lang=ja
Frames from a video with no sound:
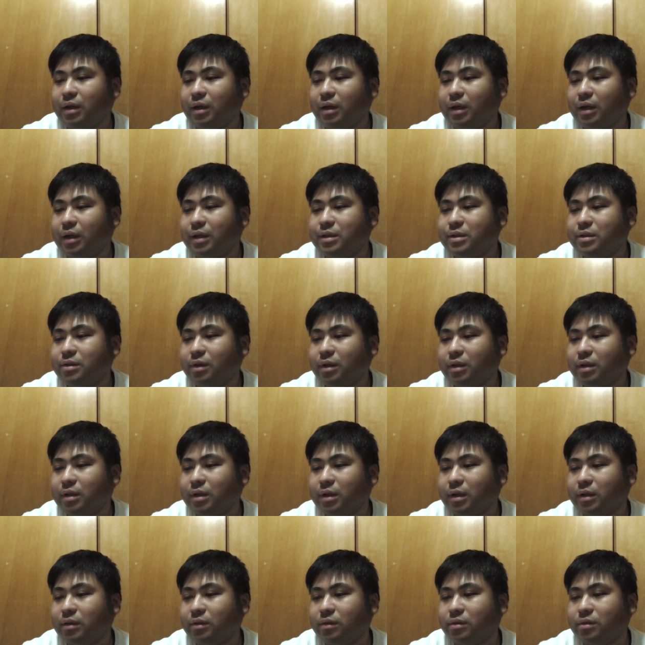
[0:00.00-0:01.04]
空き巣を
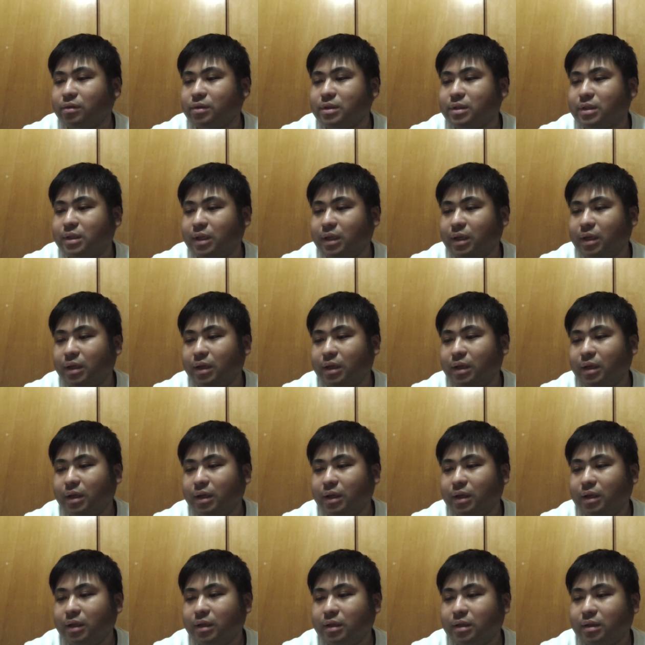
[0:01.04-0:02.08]
働いたとして、
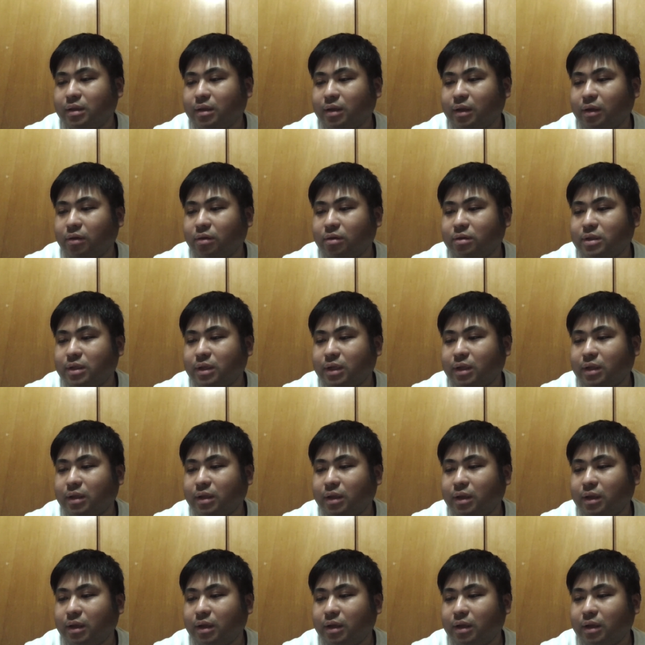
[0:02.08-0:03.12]
逮捕され
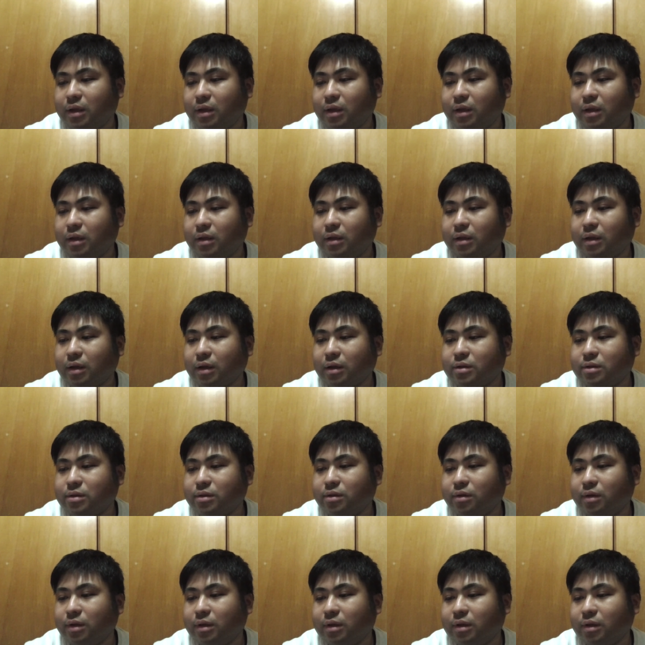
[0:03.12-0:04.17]
て、なんかそ
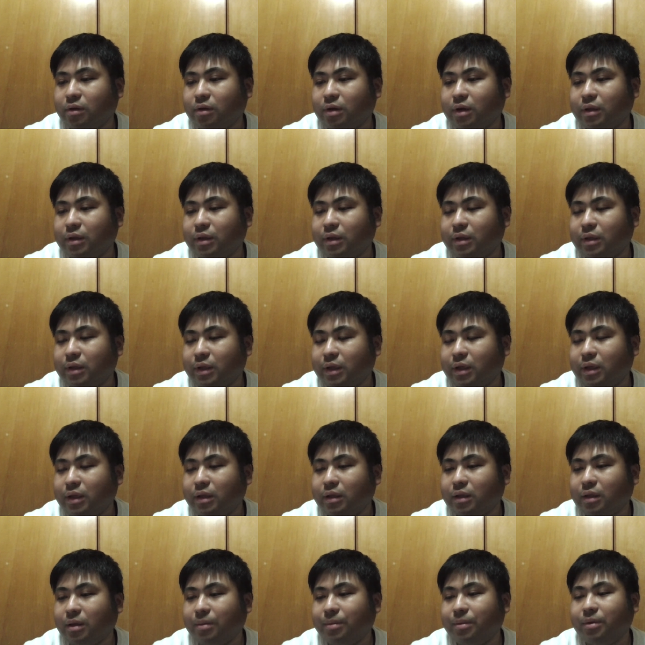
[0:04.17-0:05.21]
の得たお金で
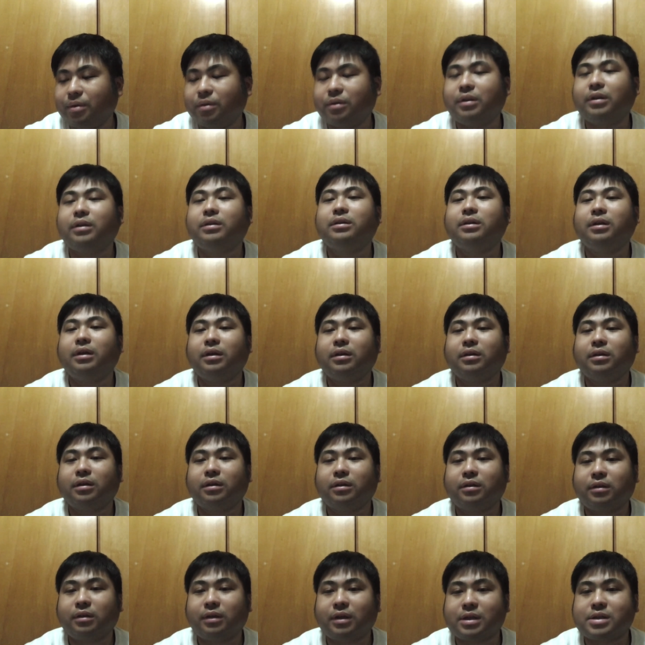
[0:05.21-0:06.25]
旅を出ていた
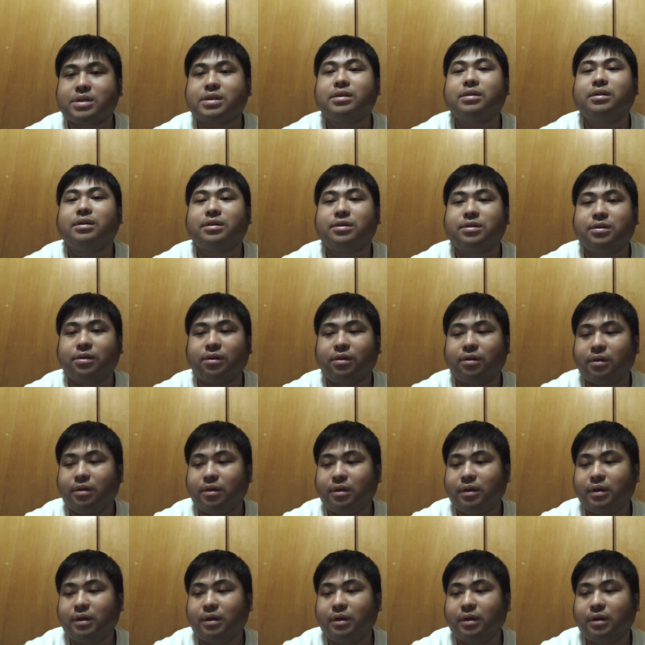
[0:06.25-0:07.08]
らしいんですよ。